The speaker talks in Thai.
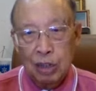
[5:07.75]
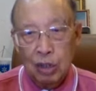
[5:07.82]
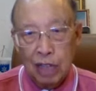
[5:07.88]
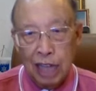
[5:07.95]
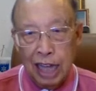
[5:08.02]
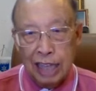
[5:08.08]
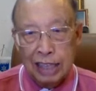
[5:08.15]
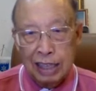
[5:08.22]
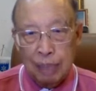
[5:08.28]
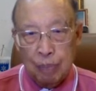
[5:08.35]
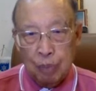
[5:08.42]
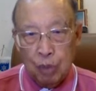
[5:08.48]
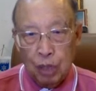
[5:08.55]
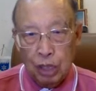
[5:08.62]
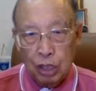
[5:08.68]
การเจ็บป่
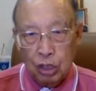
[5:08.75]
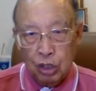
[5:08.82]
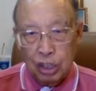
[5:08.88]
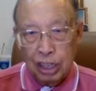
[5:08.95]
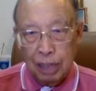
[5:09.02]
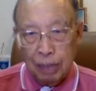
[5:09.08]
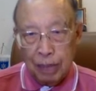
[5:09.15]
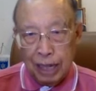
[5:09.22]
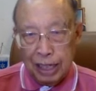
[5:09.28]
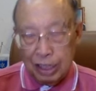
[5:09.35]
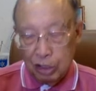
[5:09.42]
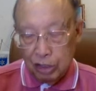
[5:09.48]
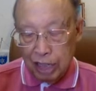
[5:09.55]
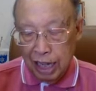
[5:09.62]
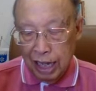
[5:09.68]
วยก็ได้รับการเยย
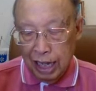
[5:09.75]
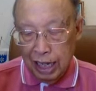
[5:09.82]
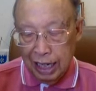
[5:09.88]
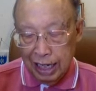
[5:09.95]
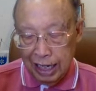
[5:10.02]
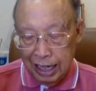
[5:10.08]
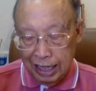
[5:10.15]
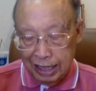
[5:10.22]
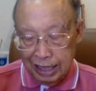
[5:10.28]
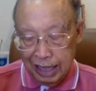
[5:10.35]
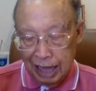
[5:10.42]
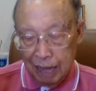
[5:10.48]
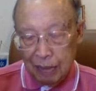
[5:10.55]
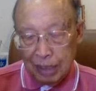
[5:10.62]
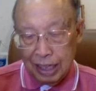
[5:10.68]
ยีวารักษา
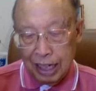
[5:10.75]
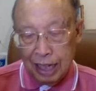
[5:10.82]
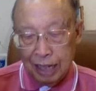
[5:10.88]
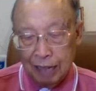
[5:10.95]
เหมือนกัน